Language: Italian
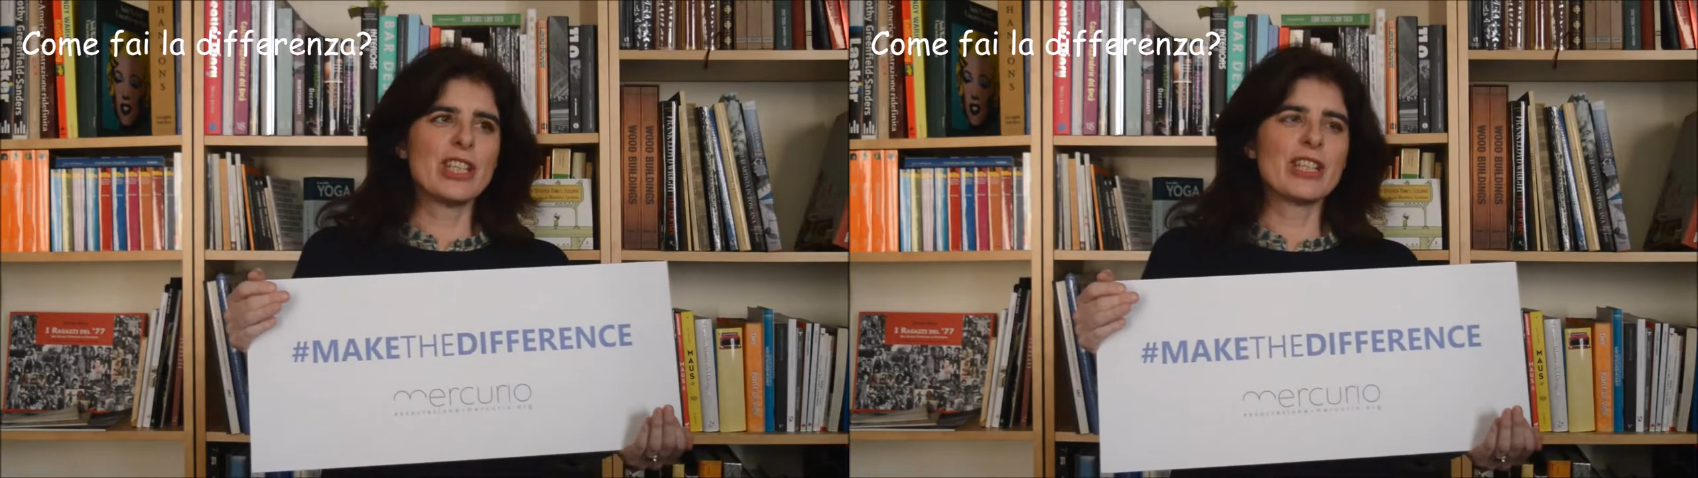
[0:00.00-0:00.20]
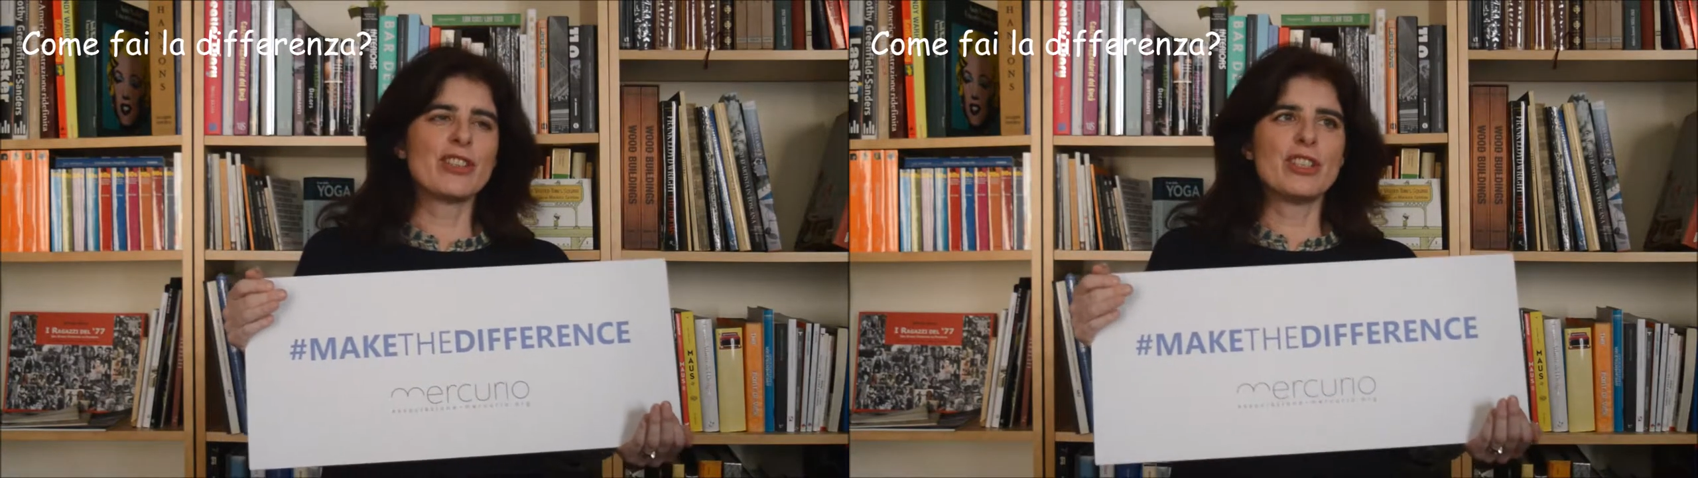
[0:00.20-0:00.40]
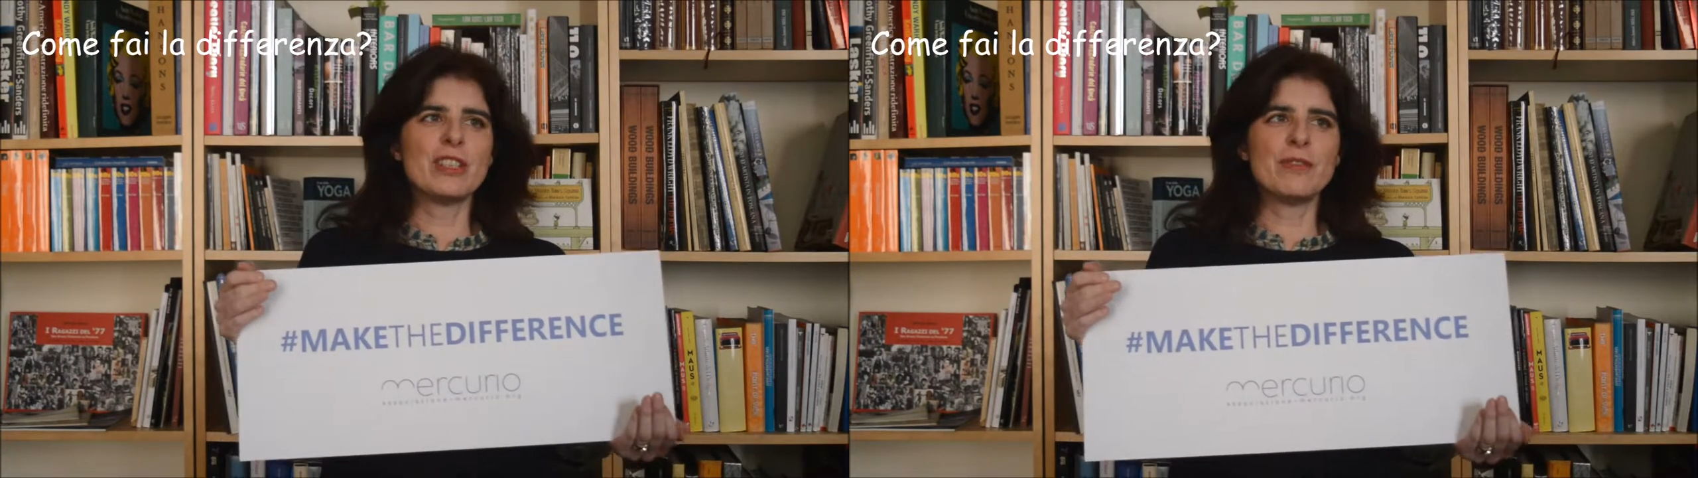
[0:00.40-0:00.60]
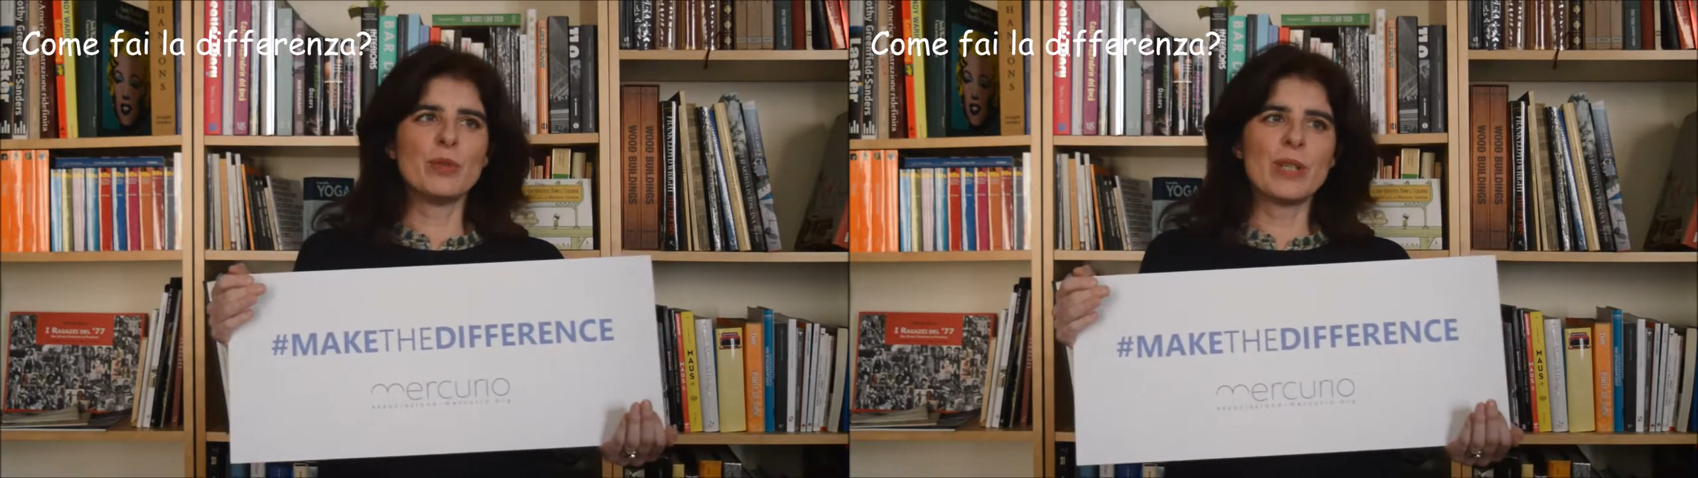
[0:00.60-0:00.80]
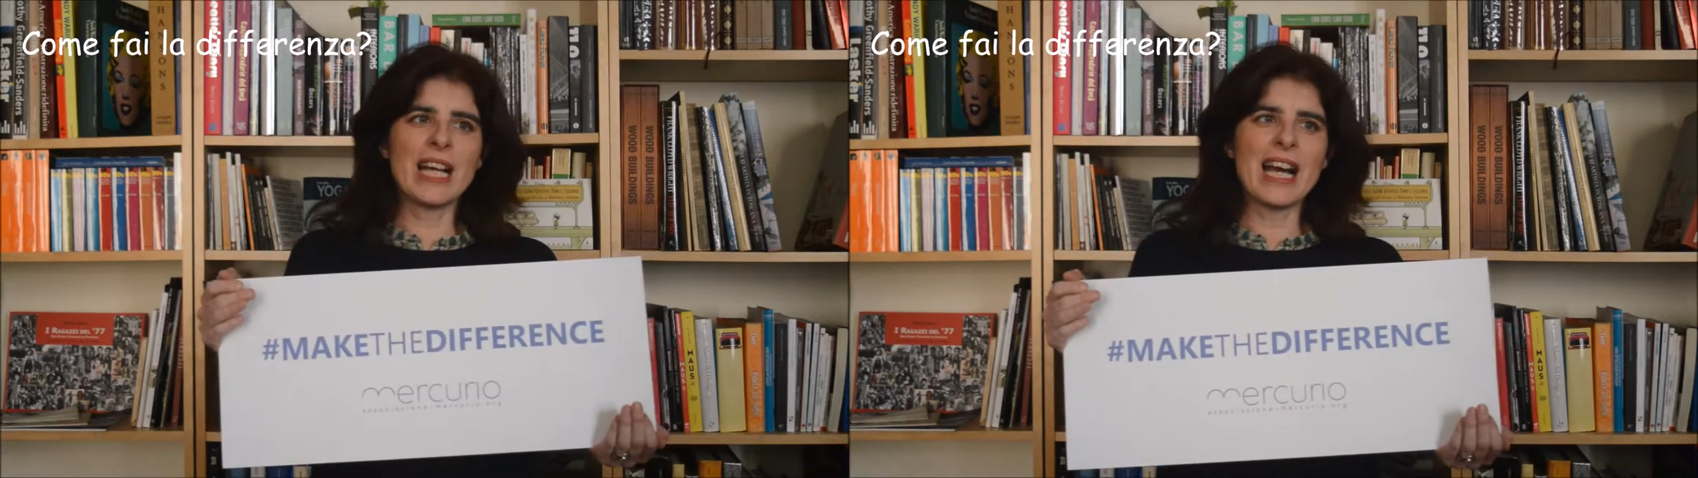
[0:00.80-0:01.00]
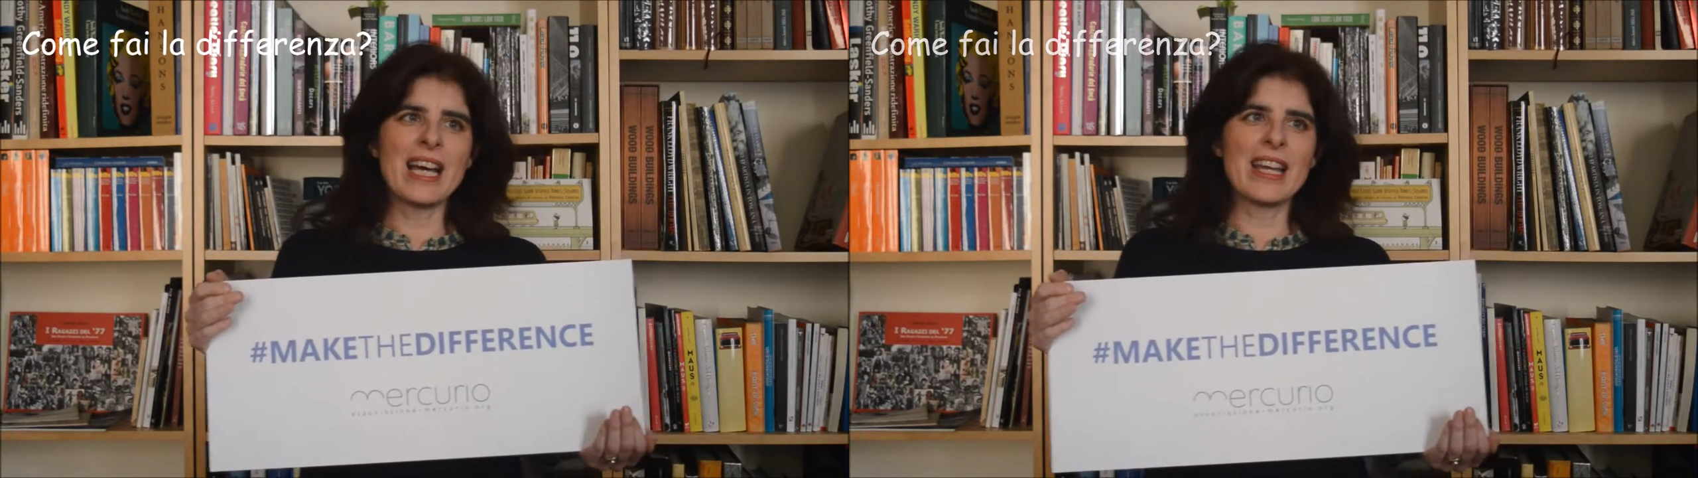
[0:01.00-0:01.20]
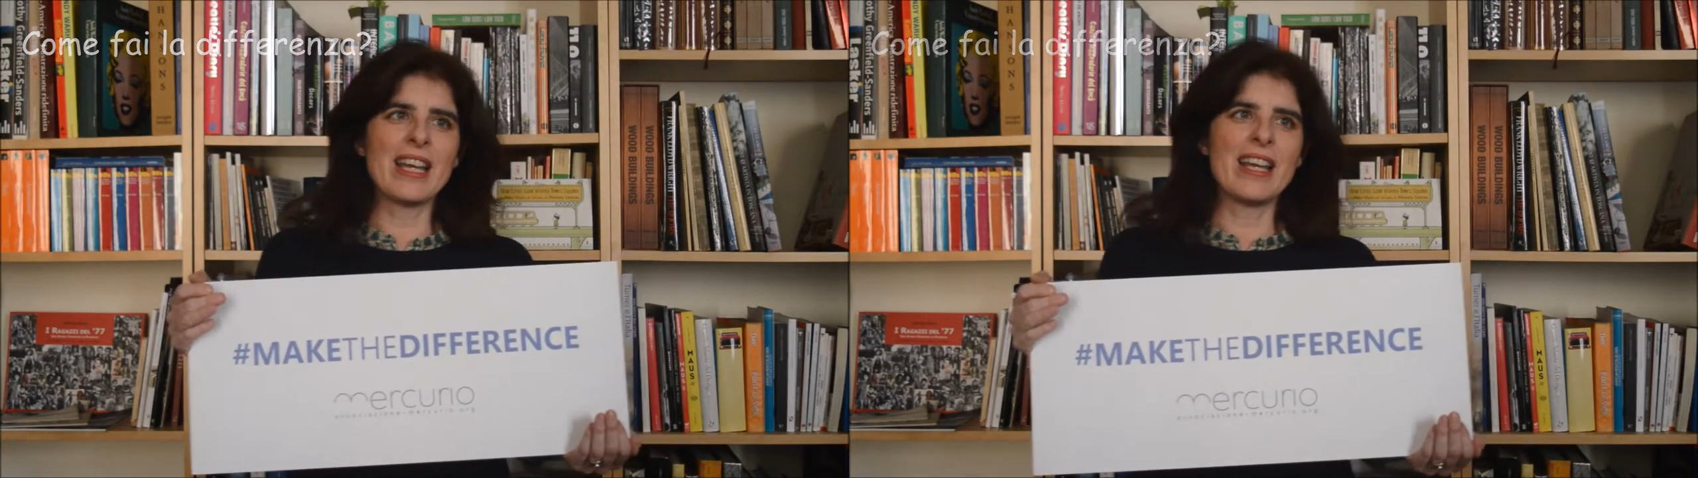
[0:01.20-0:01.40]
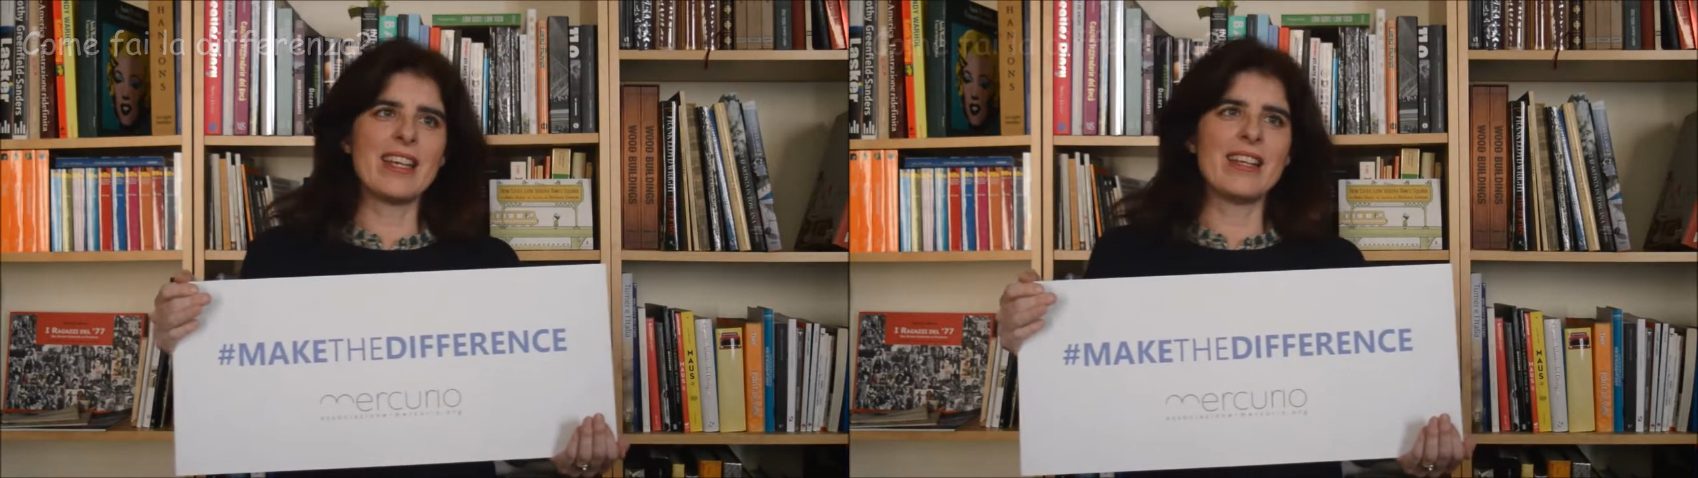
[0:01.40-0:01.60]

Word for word: cerco di divulgare